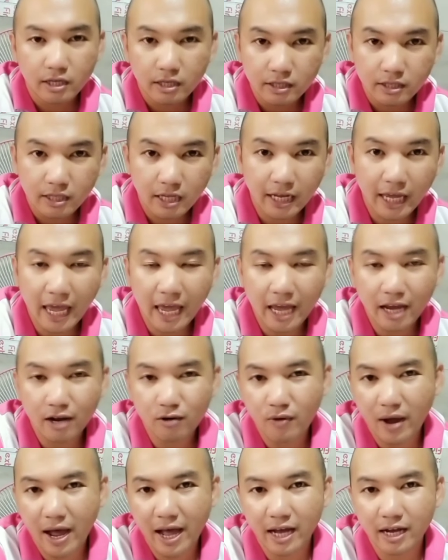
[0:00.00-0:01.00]
ตะแกรง
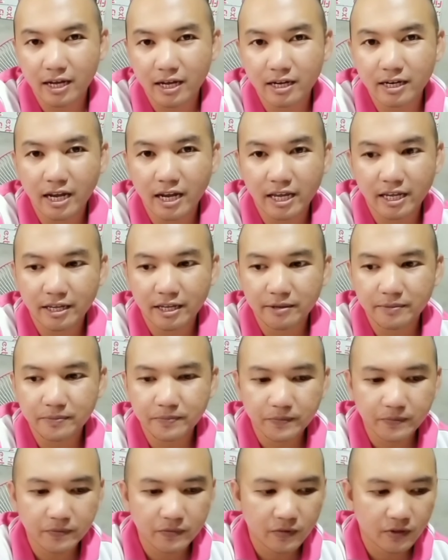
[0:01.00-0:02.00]
วางข้างใน
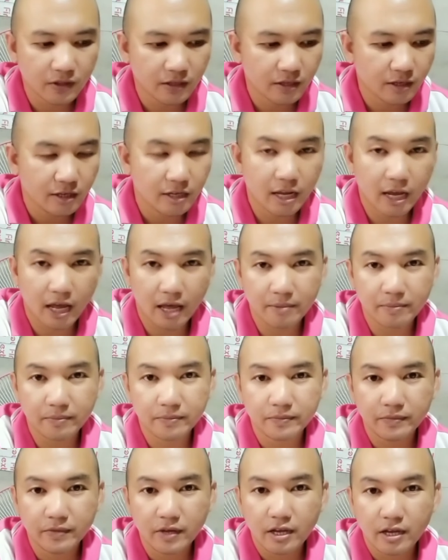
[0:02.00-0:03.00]
นะครับ
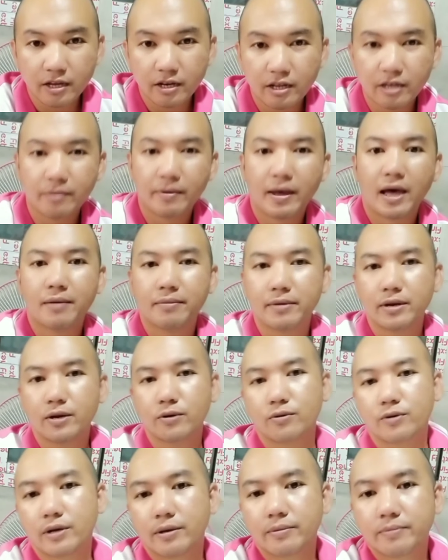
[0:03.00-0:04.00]
เดี๋ยวพาไปดู
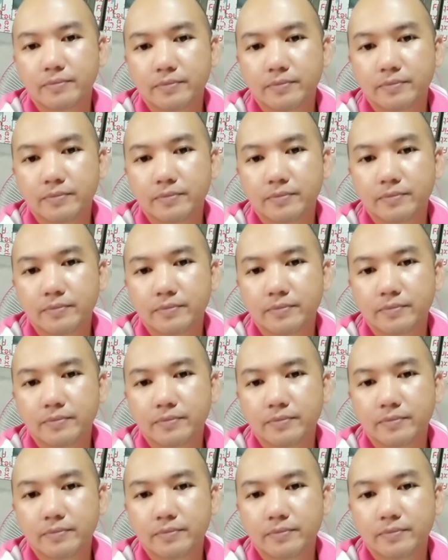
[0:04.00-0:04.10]
ครับ